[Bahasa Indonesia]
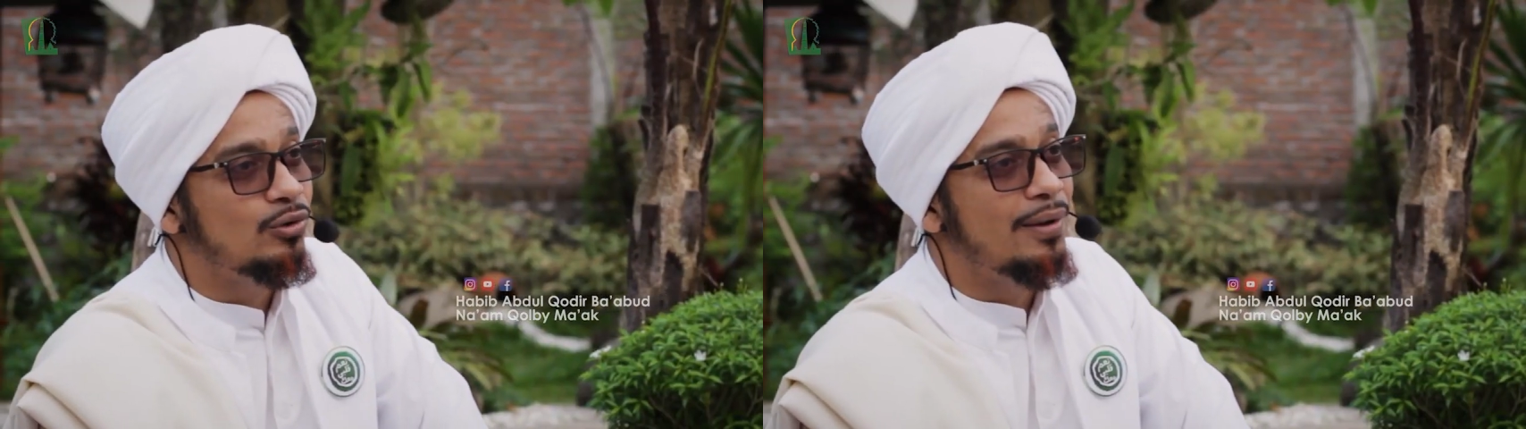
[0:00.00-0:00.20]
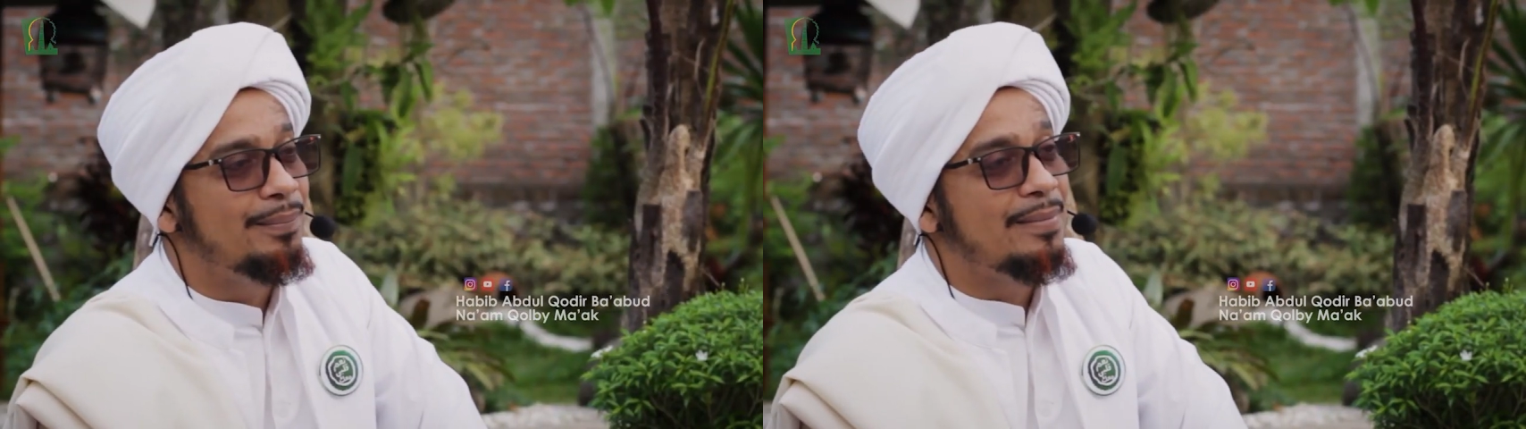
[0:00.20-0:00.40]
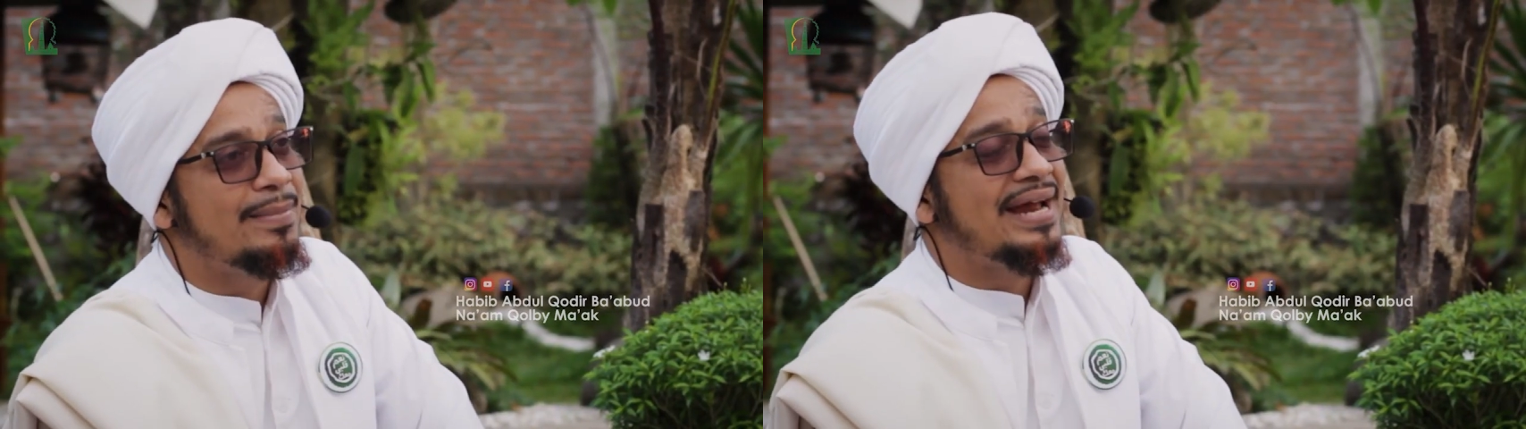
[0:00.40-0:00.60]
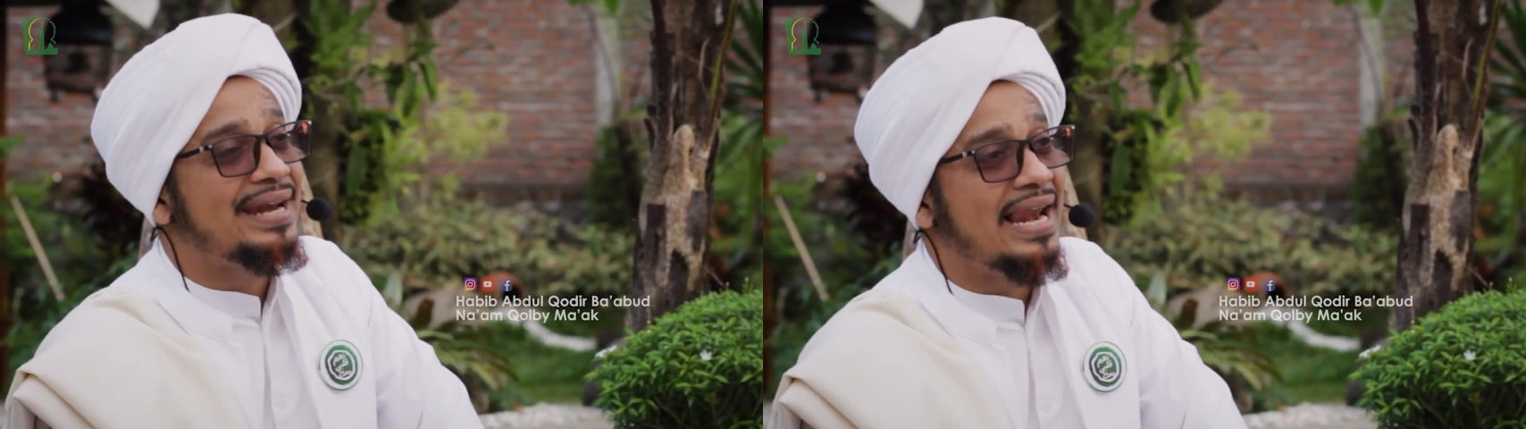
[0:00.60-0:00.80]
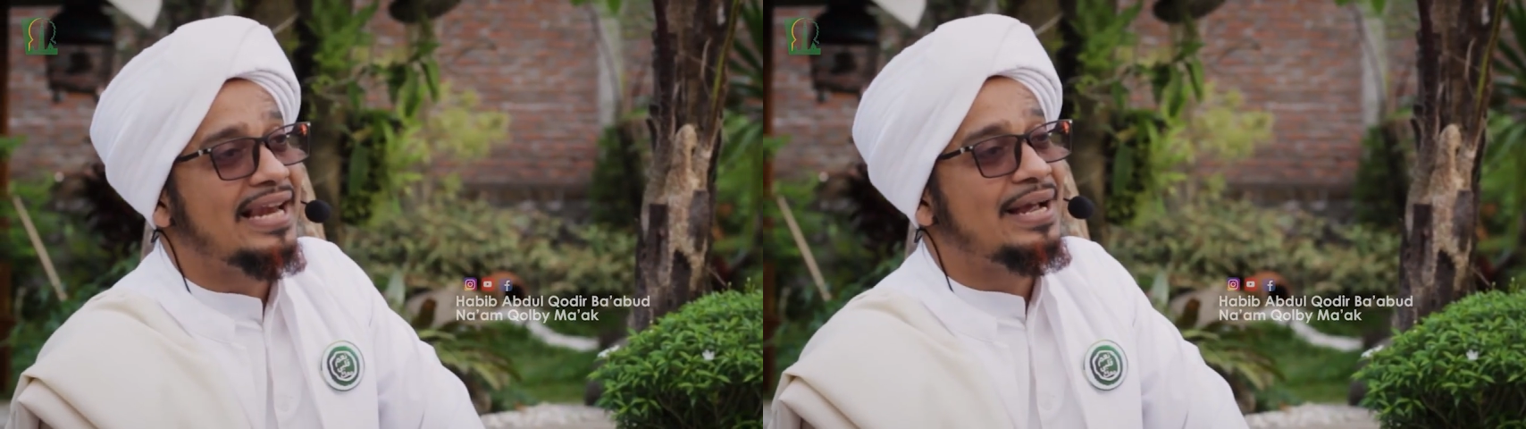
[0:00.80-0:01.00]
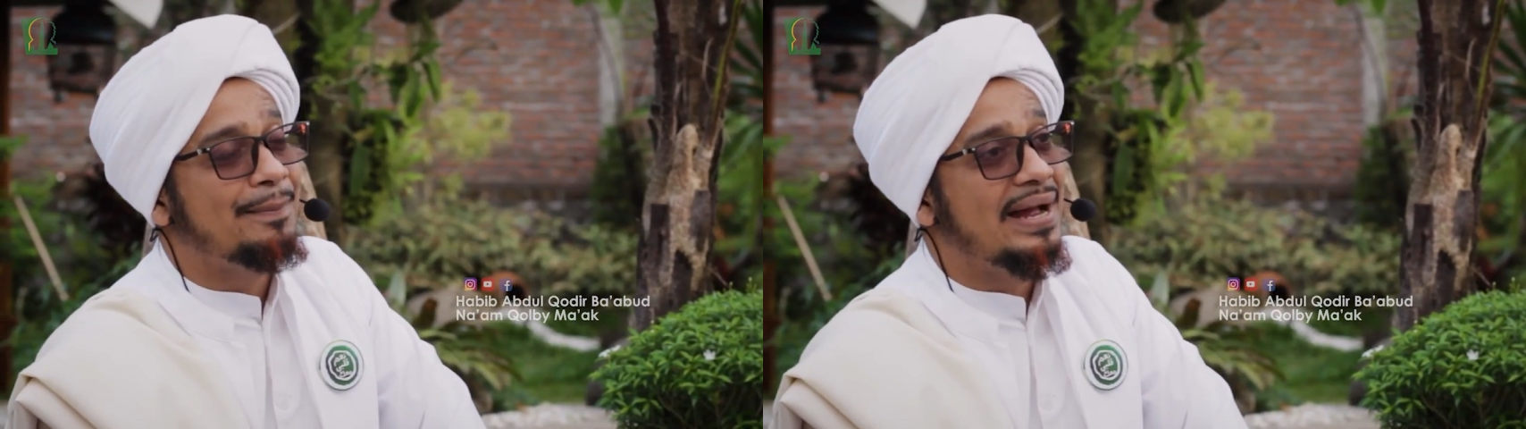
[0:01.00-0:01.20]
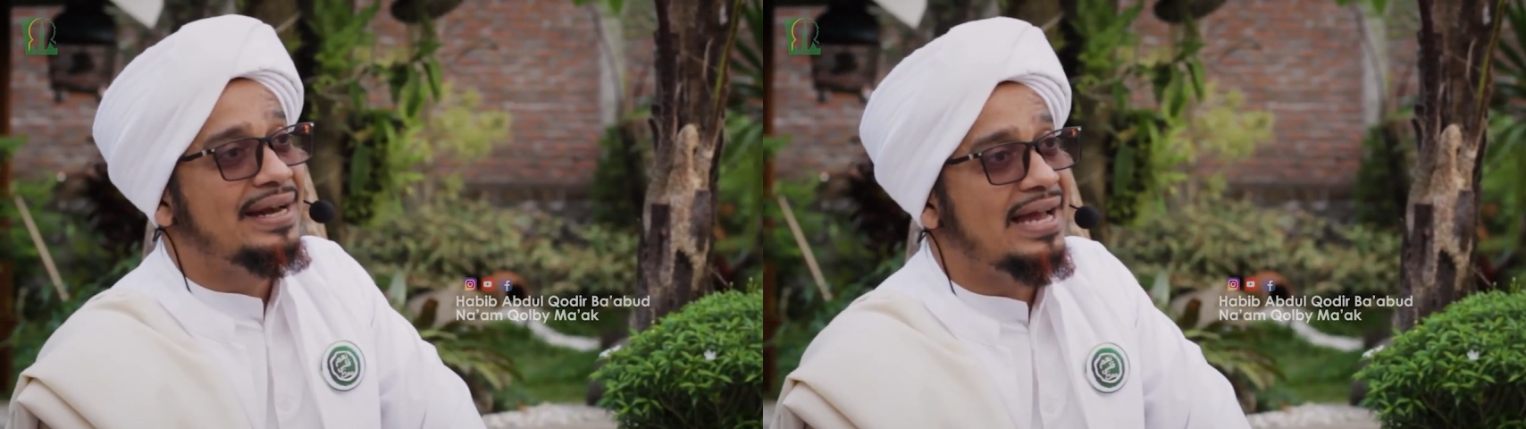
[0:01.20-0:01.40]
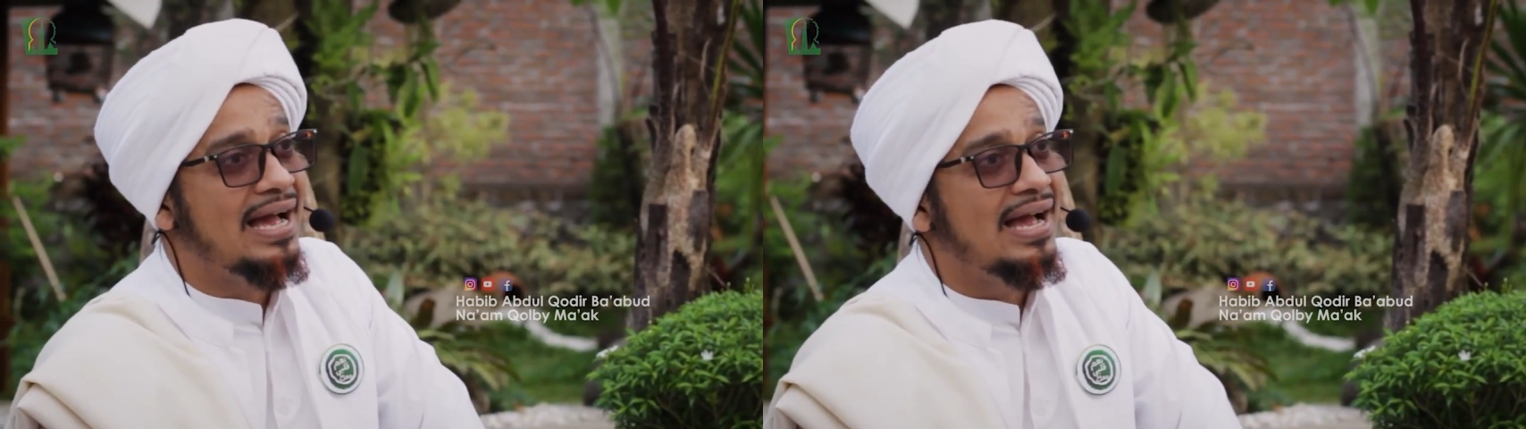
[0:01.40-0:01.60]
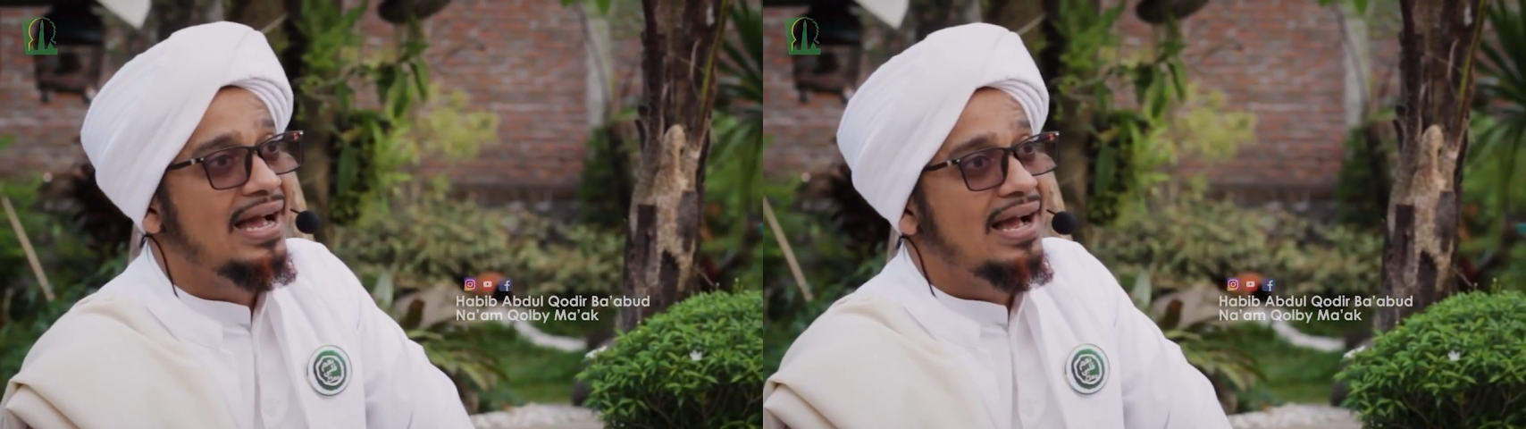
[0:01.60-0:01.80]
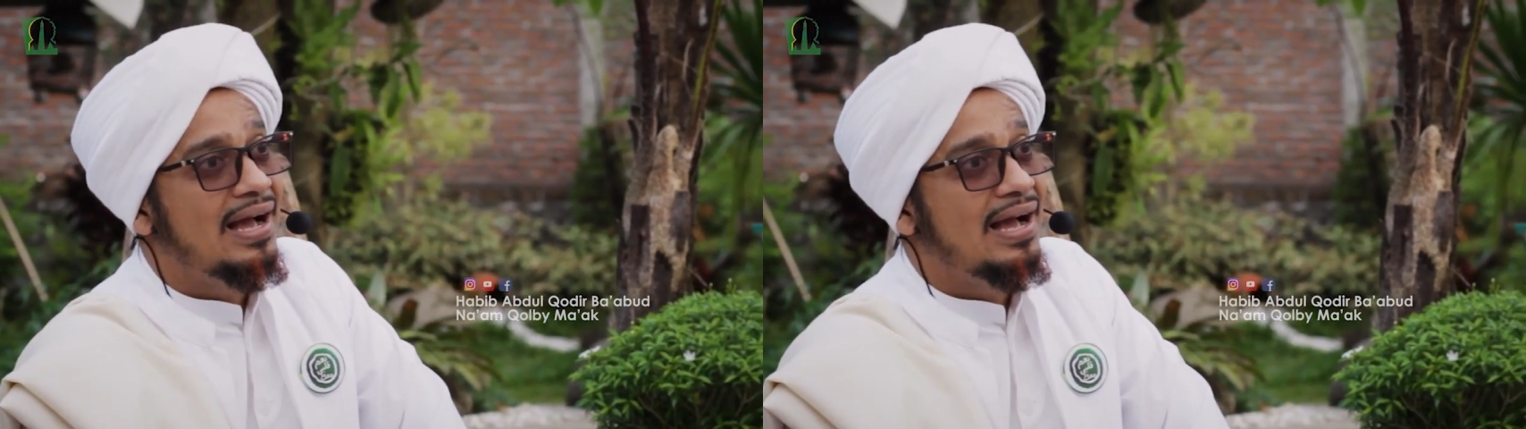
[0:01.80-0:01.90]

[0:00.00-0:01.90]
itu lebih mengenal kepada